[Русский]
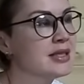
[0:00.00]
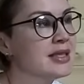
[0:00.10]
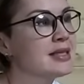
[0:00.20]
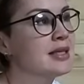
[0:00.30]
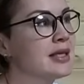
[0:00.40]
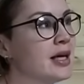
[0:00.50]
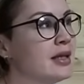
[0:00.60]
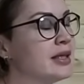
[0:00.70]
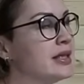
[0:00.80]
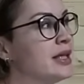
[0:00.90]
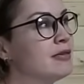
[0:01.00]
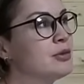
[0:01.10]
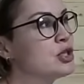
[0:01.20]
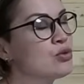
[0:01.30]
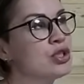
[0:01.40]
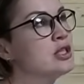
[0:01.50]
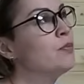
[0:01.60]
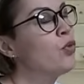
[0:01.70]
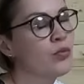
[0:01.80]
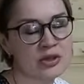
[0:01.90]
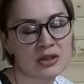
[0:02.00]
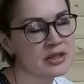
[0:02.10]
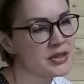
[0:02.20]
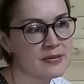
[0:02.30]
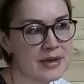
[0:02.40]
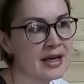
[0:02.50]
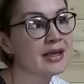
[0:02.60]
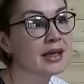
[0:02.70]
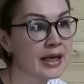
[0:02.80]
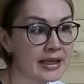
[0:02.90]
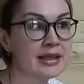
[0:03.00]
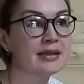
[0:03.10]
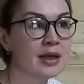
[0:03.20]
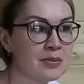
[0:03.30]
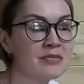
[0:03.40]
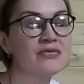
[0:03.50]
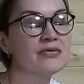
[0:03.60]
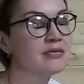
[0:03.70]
я стояла, и я вообще уже не помнила себя, как я там